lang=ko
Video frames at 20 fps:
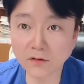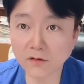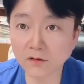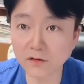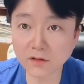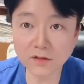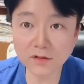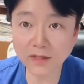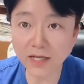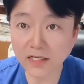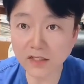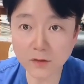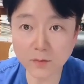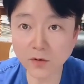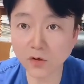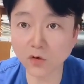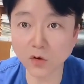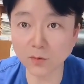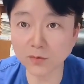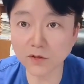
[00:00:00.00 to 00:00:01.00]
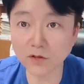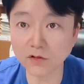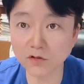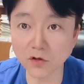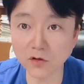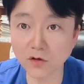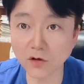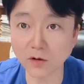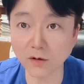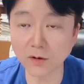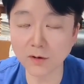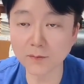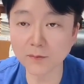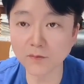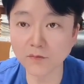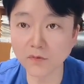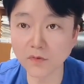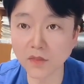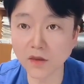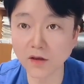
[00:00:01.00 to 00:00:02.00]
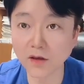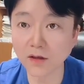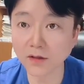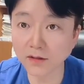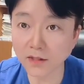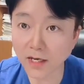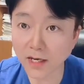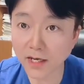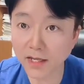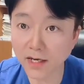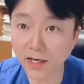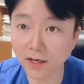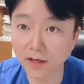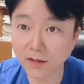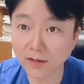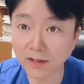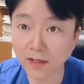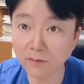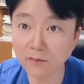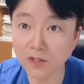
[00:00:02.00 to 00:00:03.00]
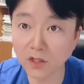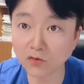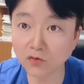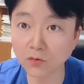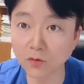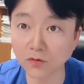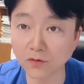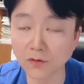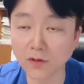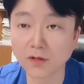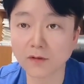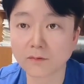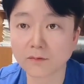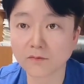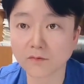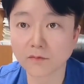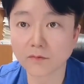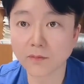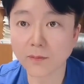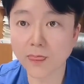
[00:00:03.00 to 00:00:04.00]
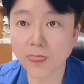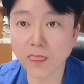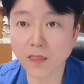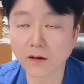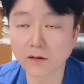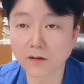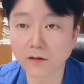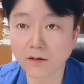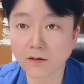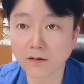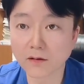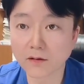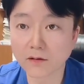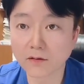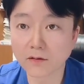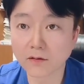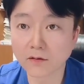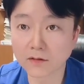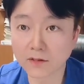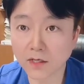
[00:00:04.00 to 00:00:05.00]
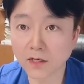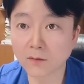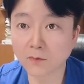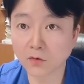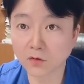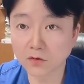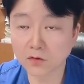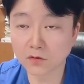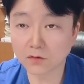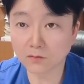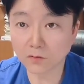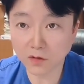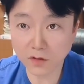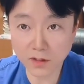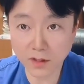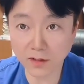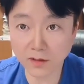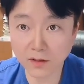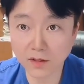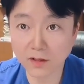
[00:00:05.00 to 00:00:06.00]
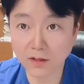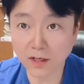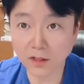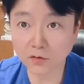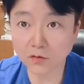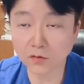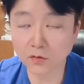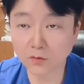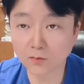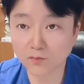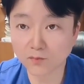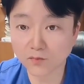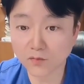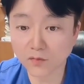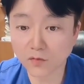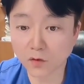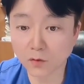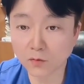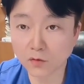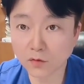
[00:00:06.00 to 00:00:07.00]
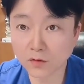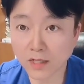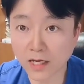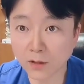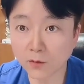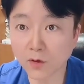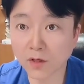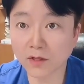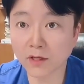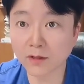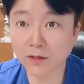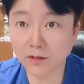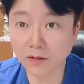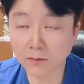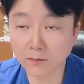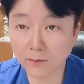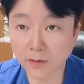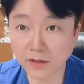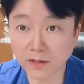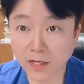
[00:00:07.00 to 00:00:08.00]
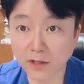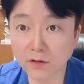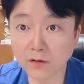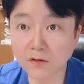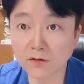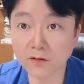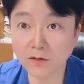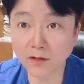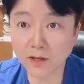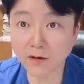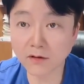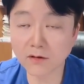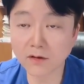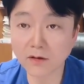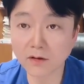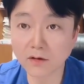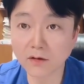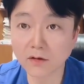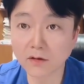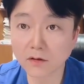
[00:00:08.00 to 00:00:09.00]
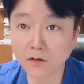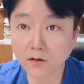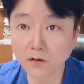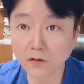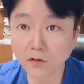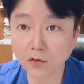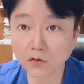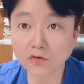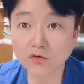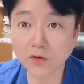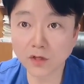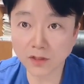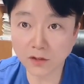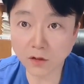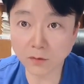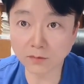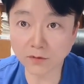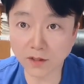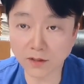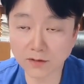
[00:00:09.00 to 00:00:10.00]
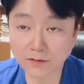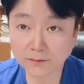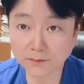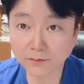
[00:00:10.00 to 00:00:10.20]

그거는 따질 필요가 없어요 전혀. 딱 하나 남자 구분. 어, 제가 뭐 그냥 아주 너무 단호하게 단어를 쓸게요. 고추가 있다 없다.